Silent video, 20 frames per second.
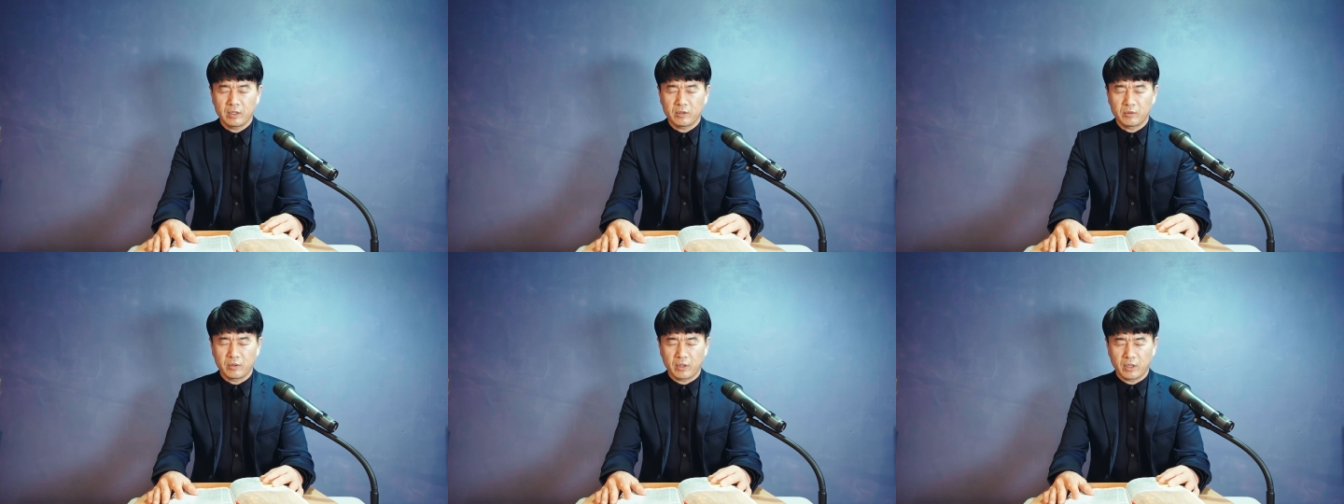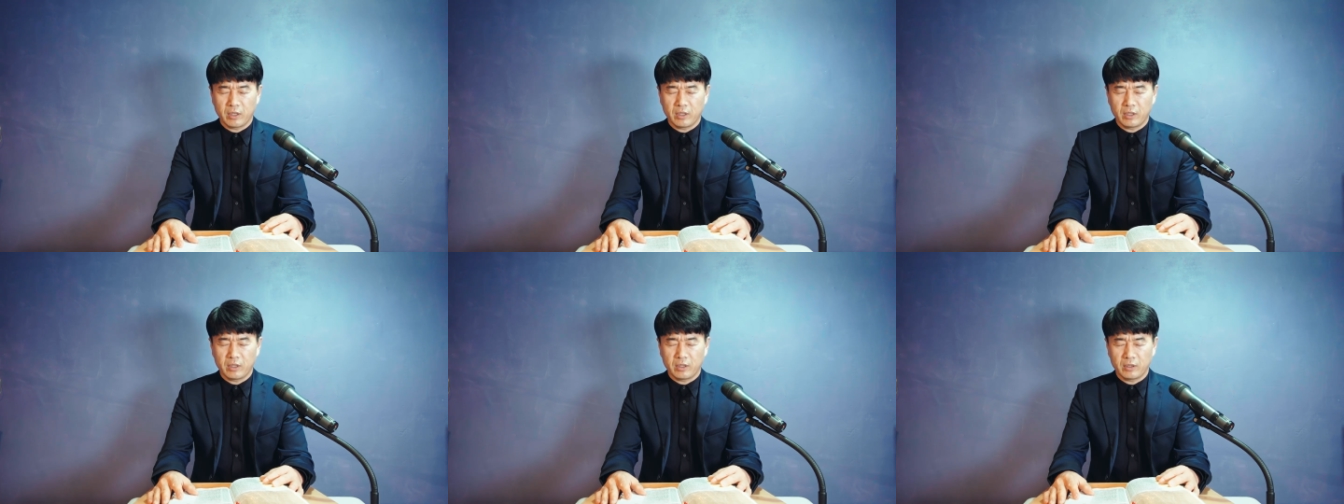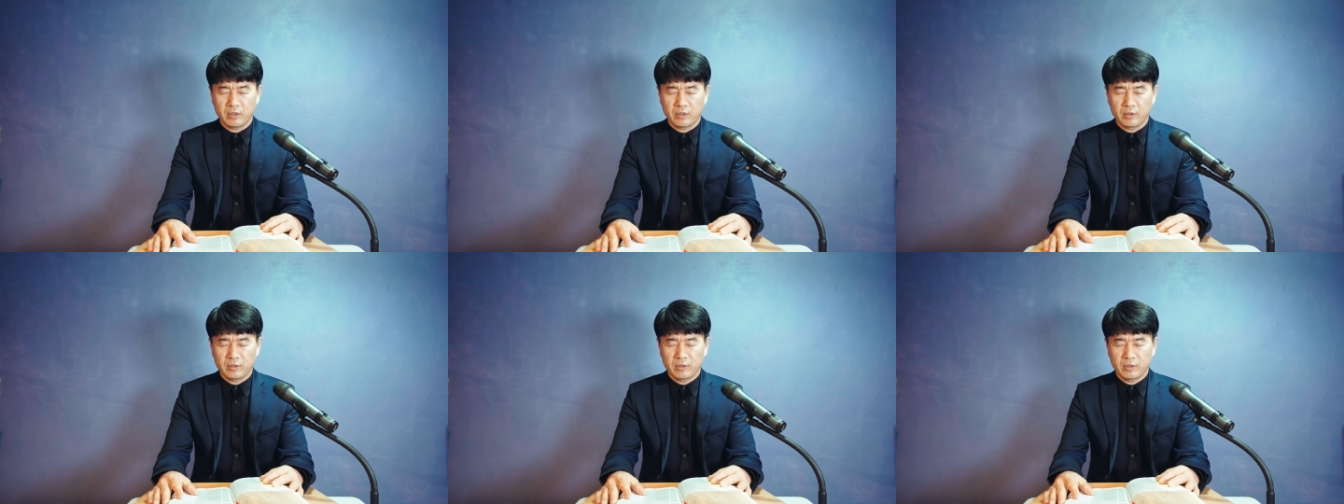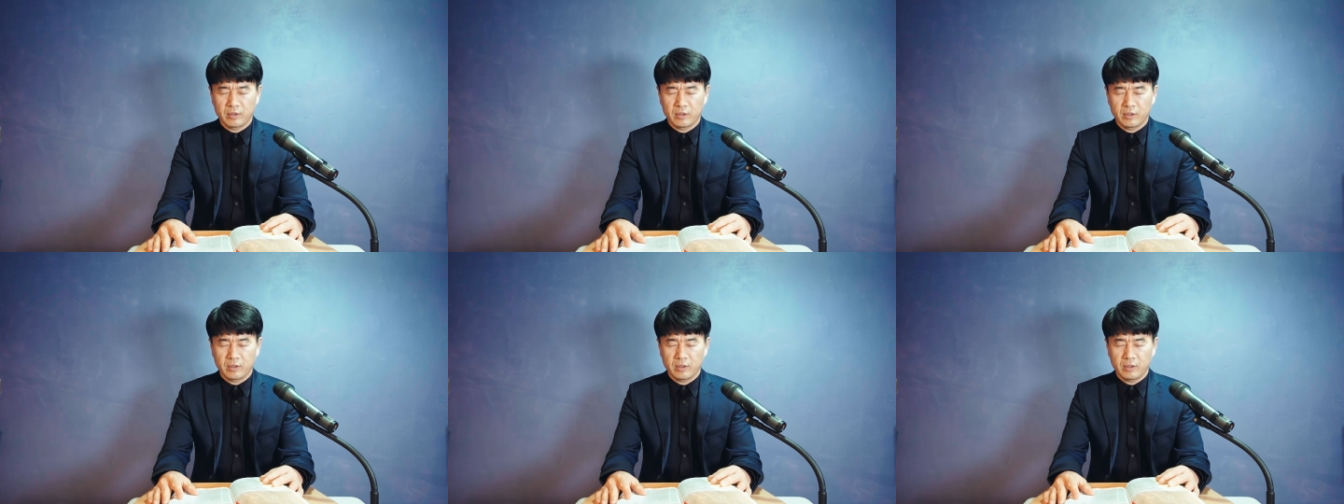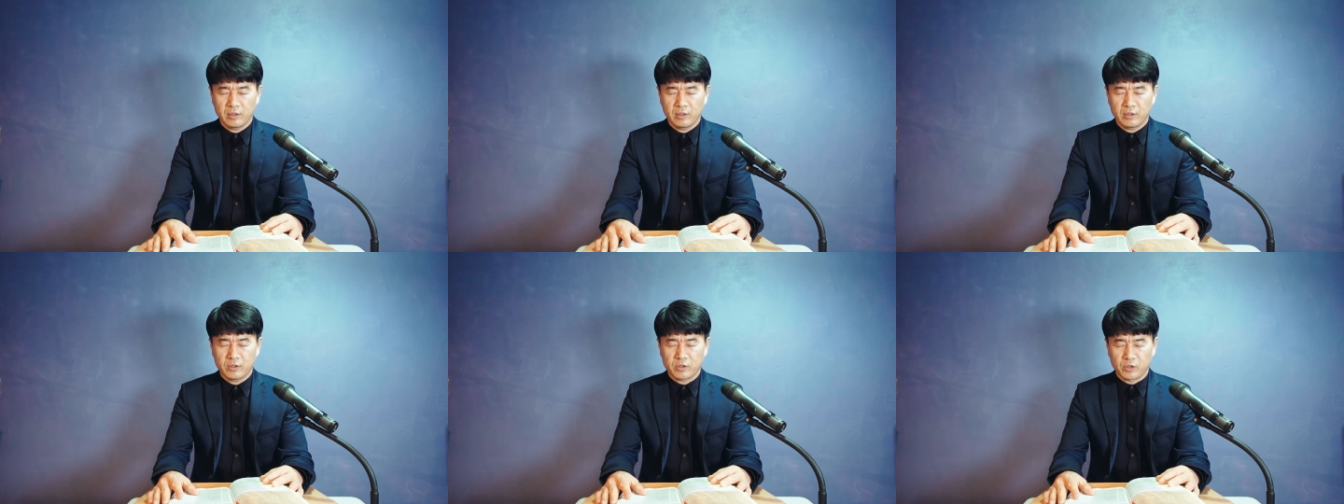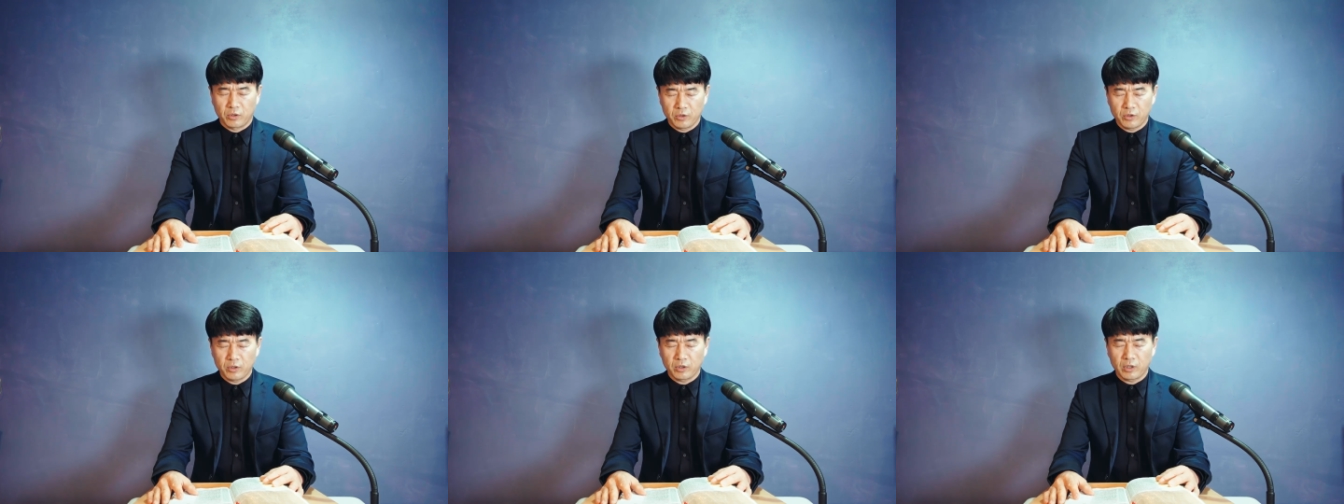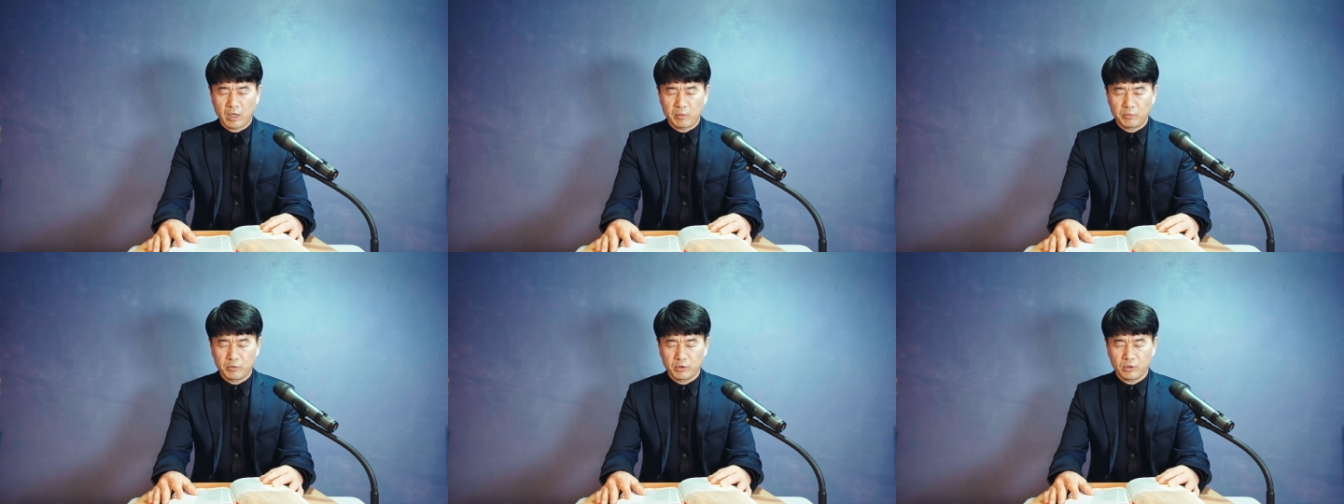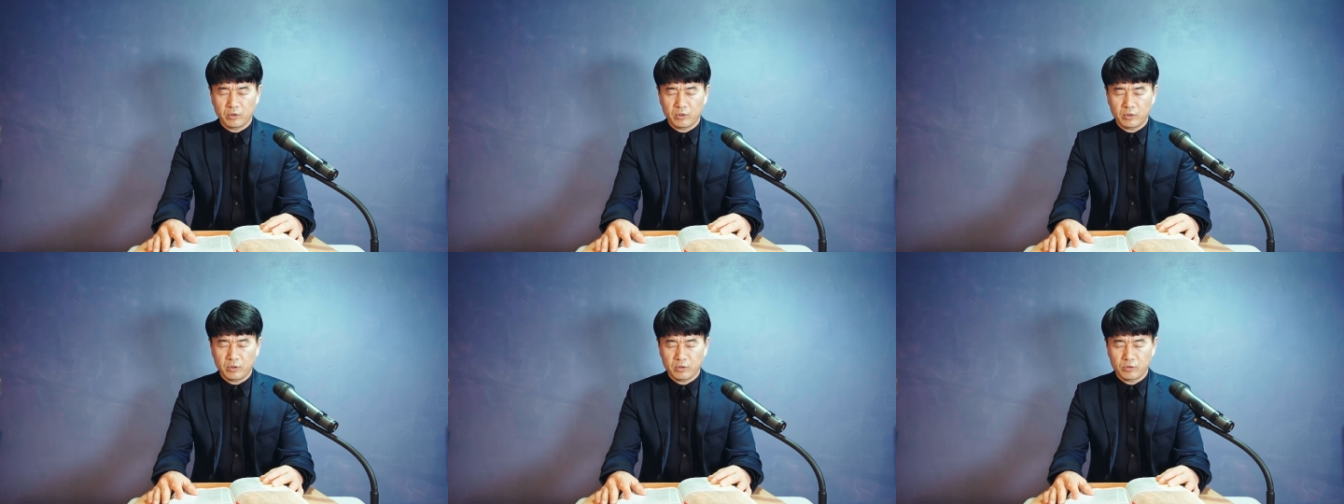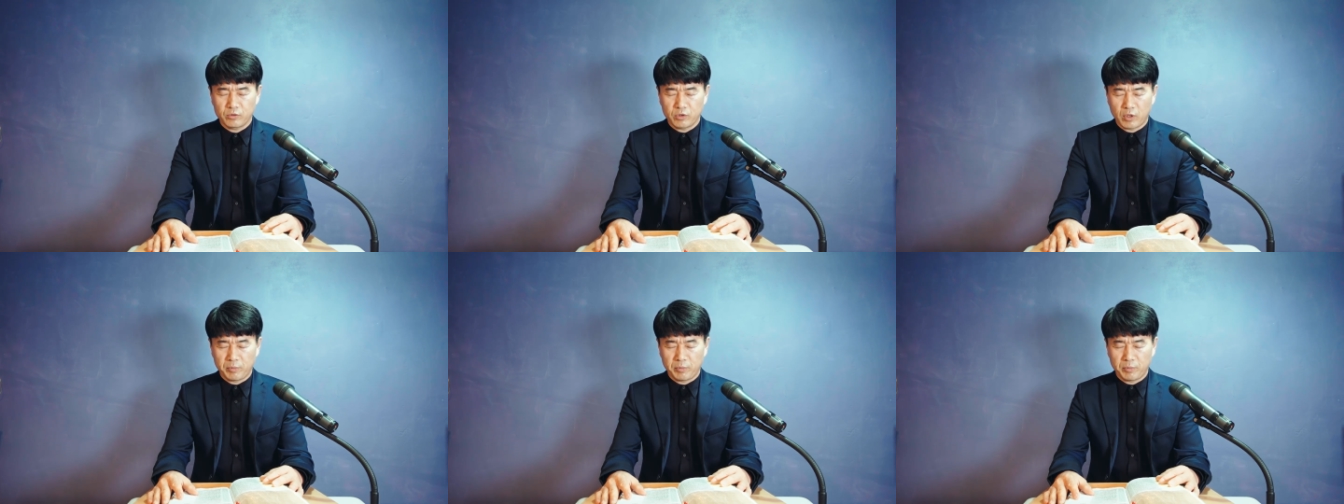우리가 정결함으로 주